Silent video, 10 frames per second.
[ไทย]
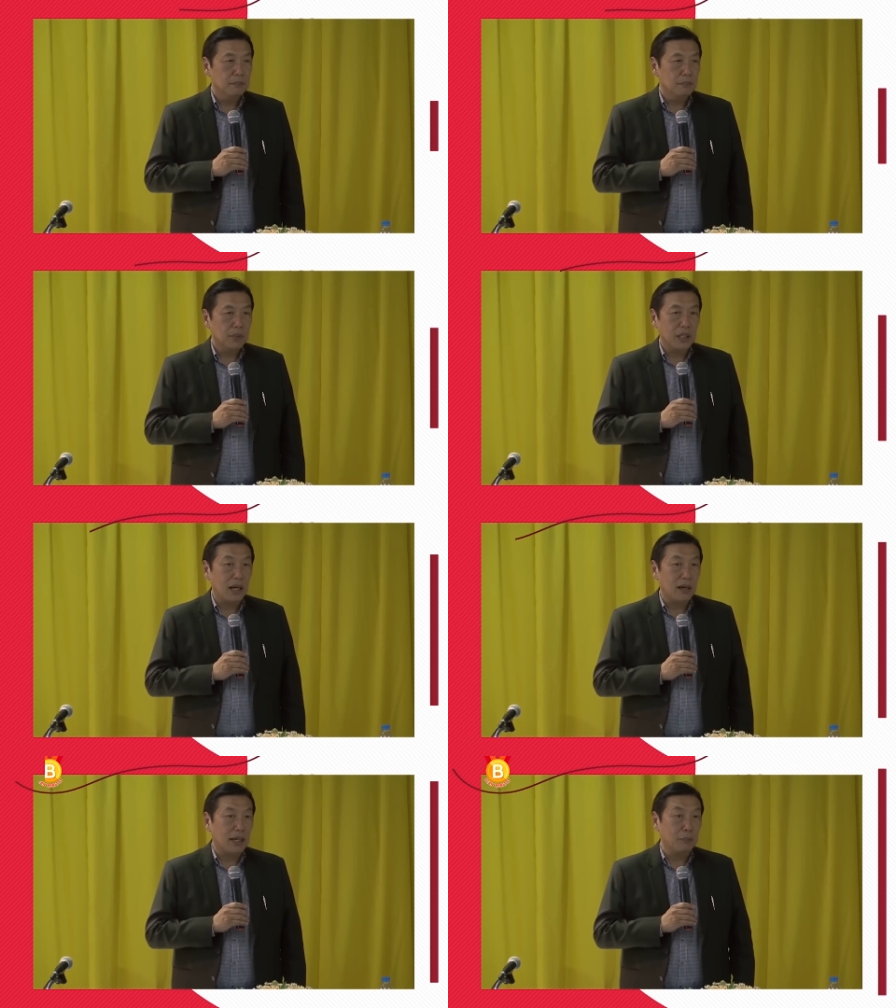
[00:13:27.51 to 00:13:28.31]
เพราะฉะนั้น
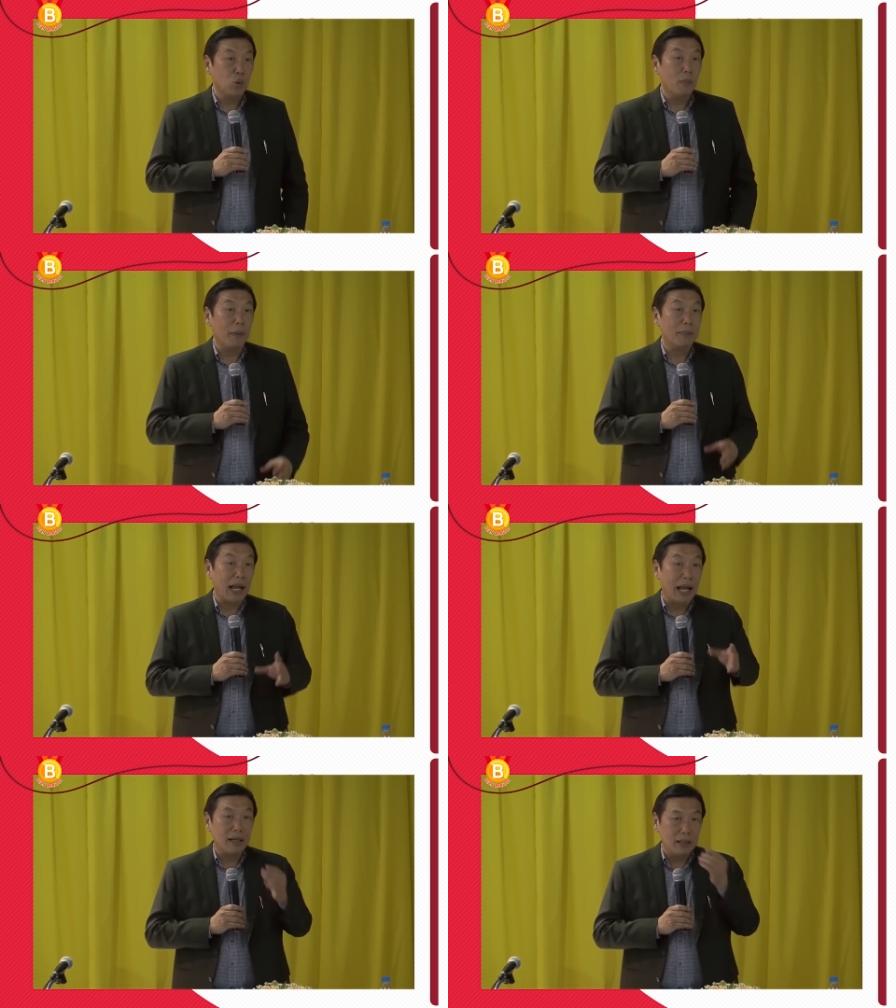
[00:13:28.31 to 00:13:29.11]
ถ้าเราทำตัวแบบพ
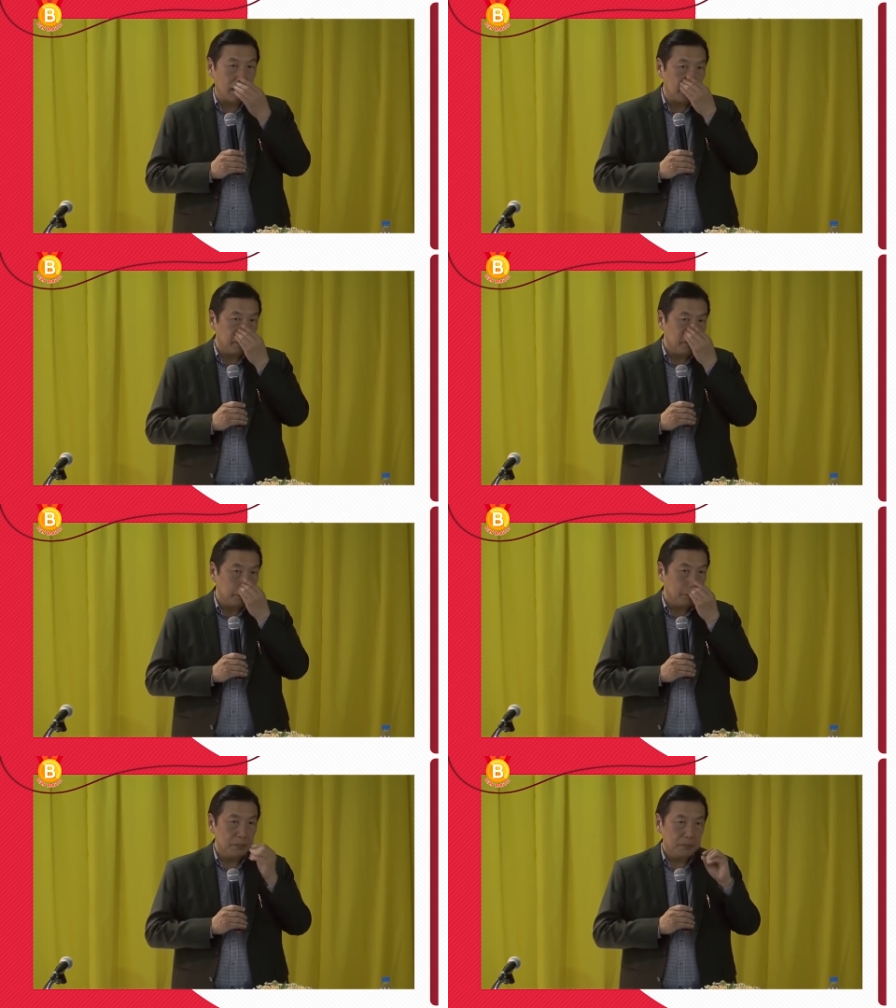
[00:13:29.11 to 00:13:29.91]
ระนะฮะ
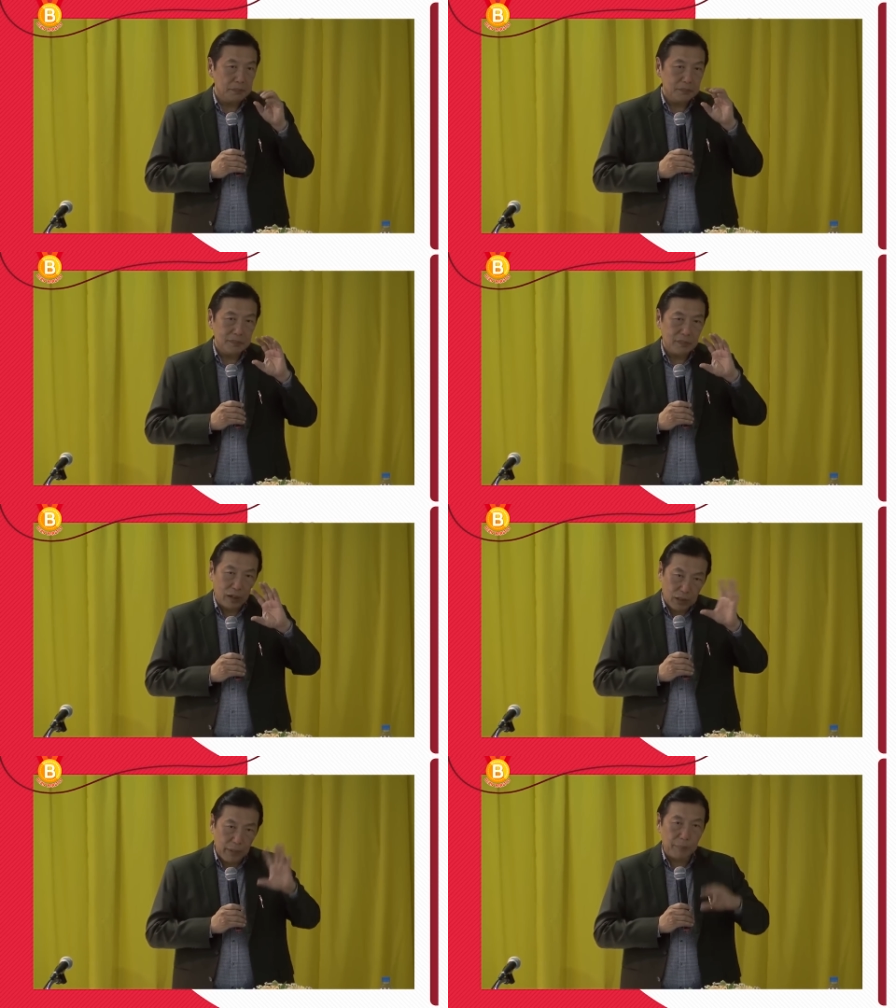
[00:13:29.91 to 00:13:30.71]
เรา
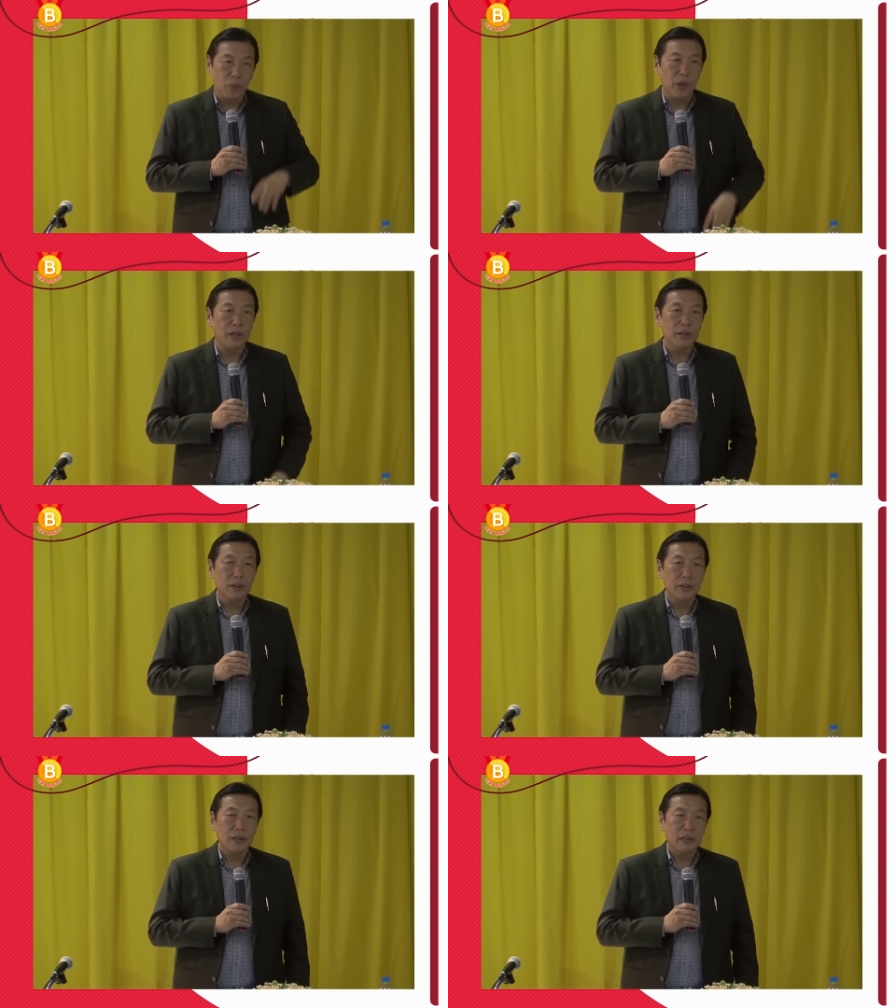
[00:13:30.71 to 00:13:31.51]
จะไม่ป่วย
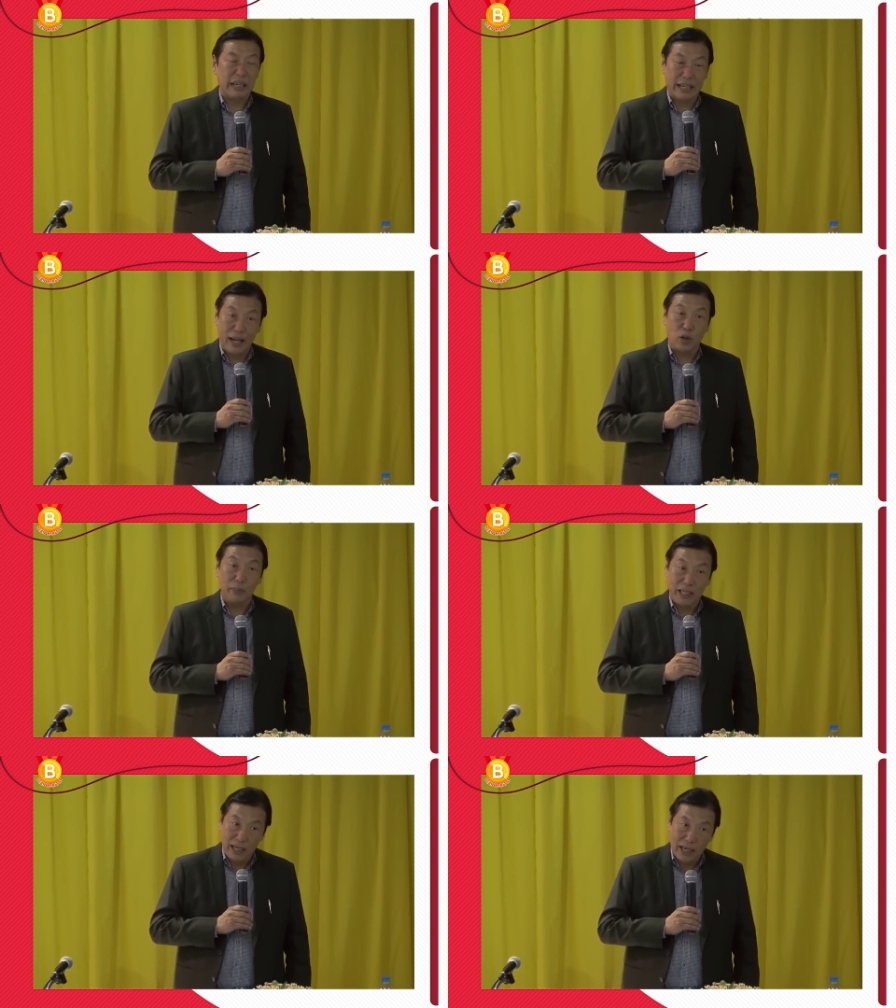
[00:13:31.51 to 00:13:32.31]
ในแง่ของ
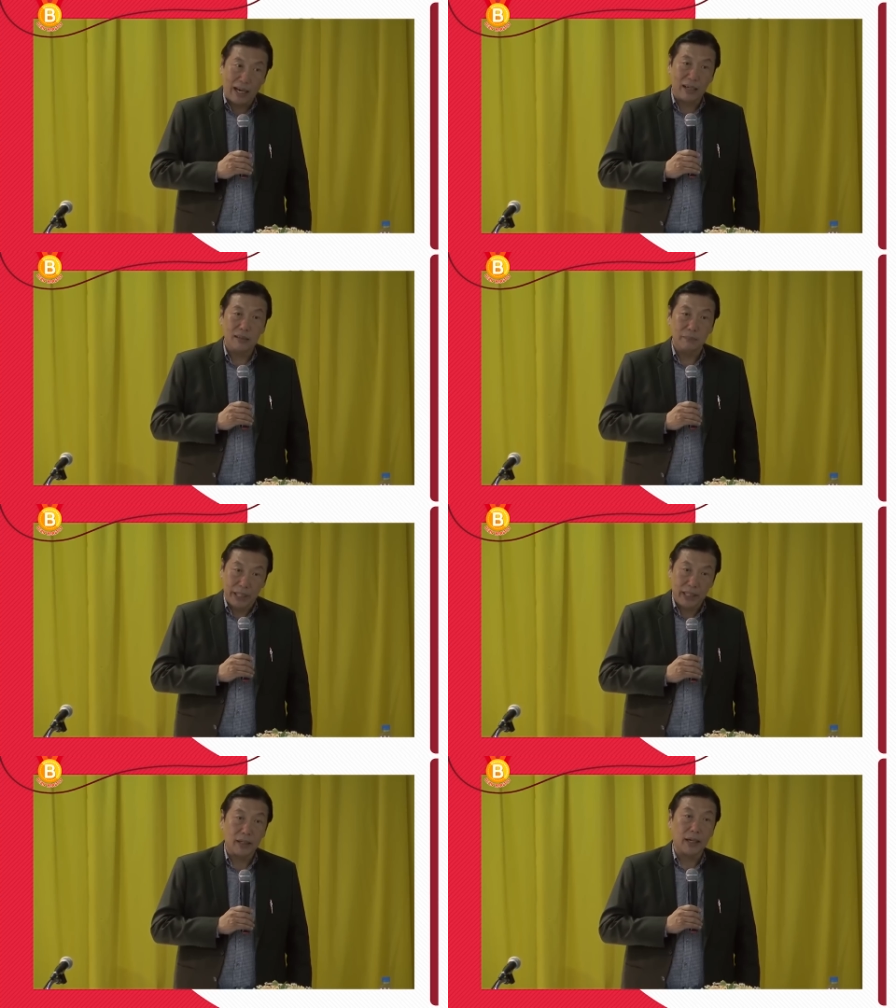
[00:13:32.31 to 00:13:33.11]
มื้ออาหารมี
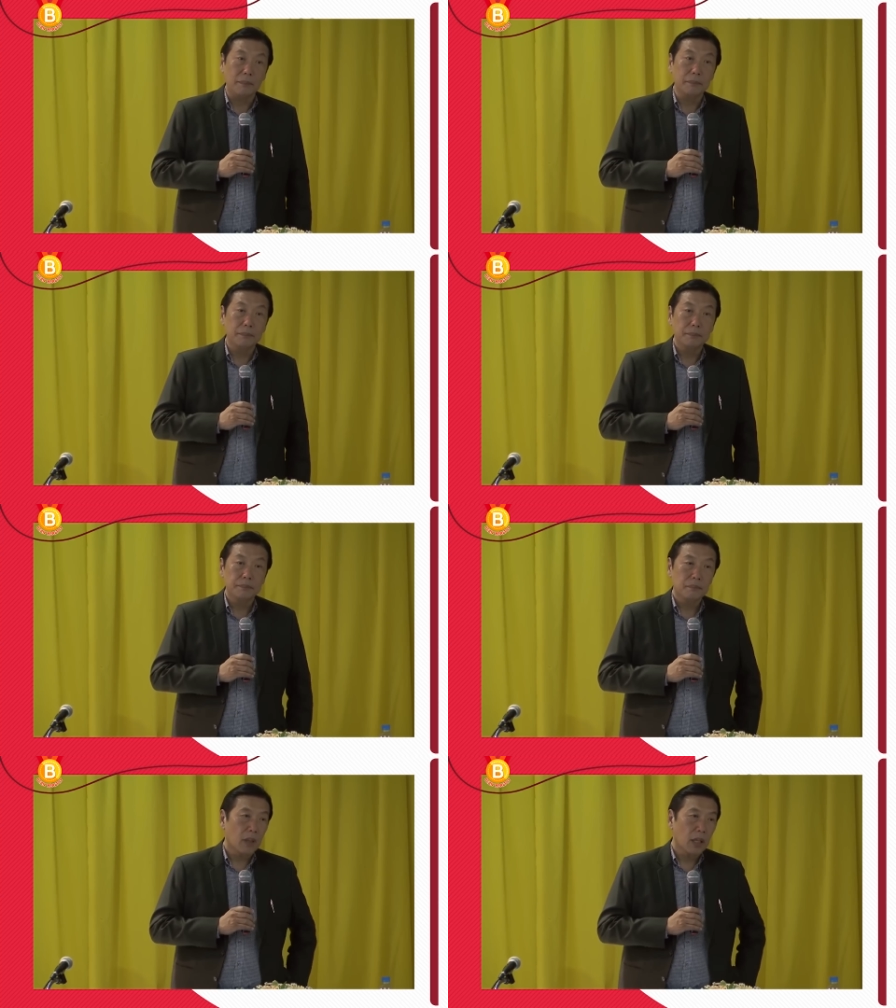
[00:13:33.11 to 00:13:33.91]
อีกนะครับ
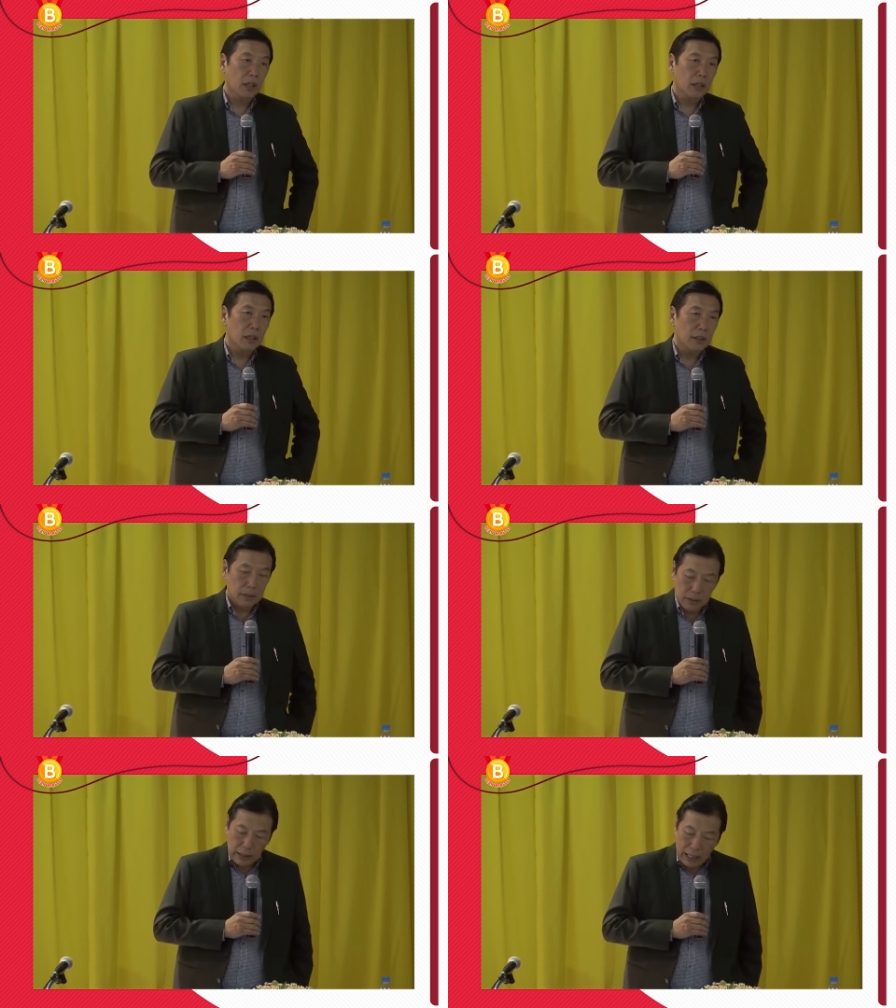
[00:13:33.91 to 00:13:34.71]

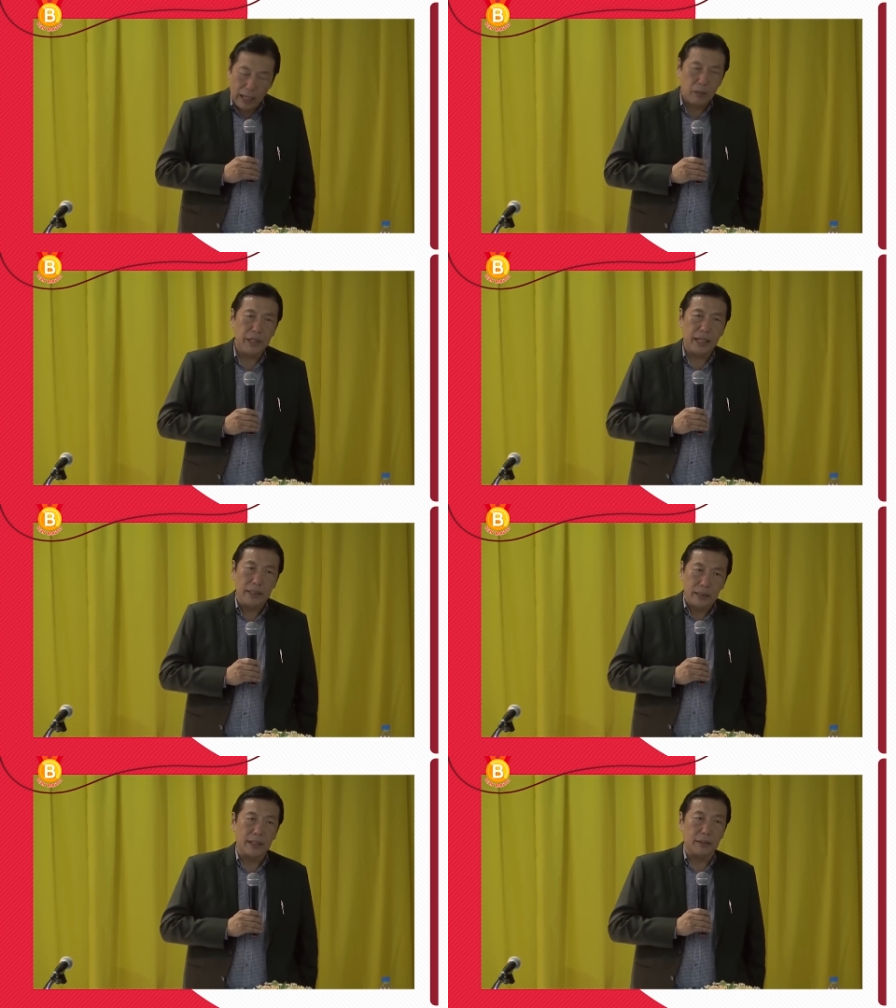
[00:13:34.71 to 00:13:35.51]
แต่เราเนี่ย
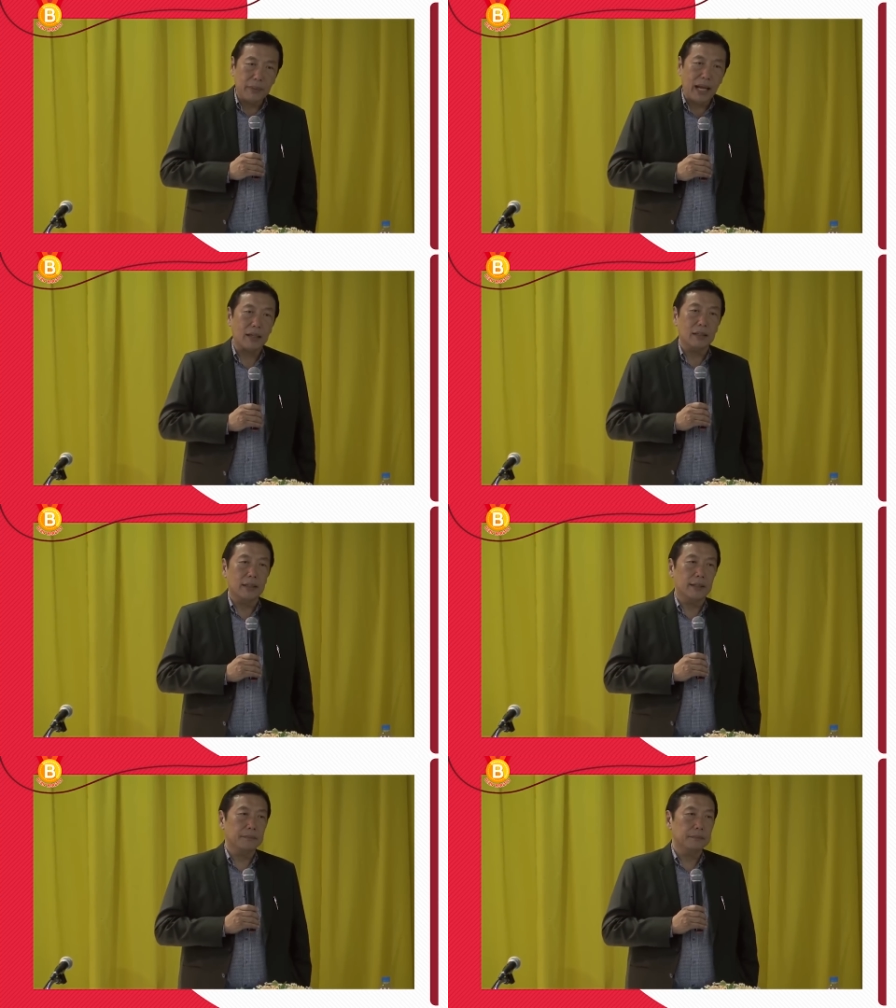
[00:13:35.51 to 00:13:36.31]
ยึดติดมากเลย
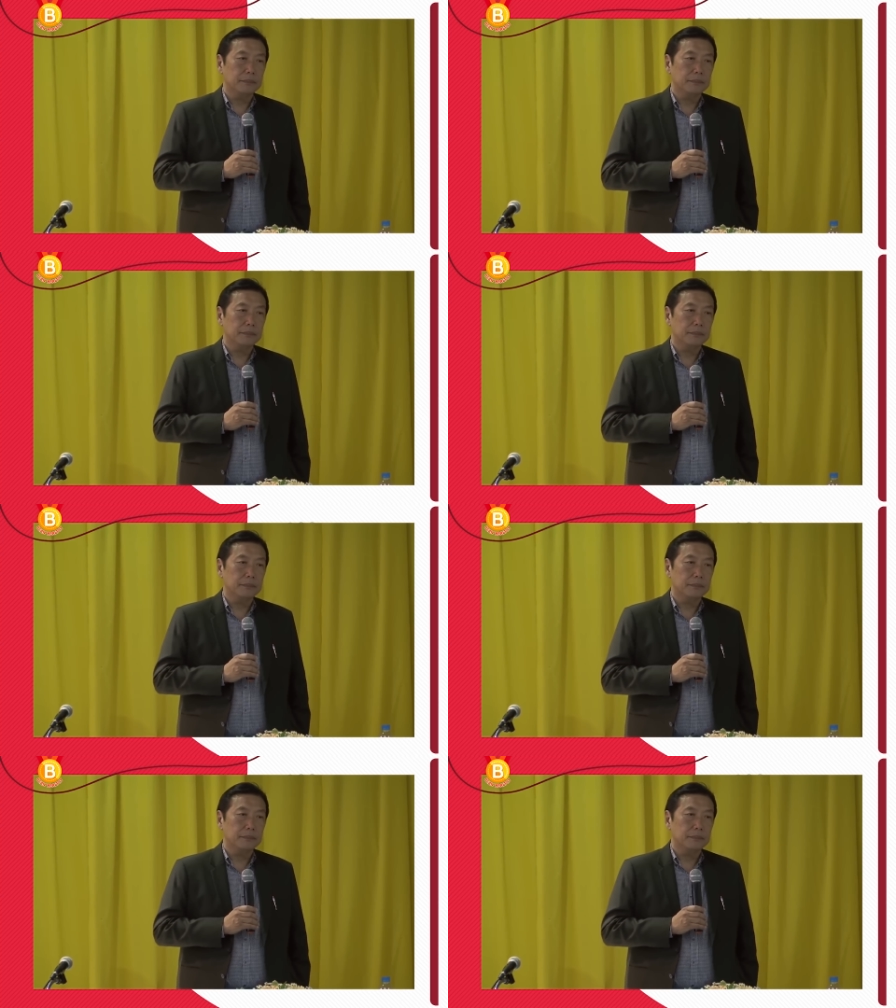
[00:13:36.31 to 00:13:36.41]
ฮะ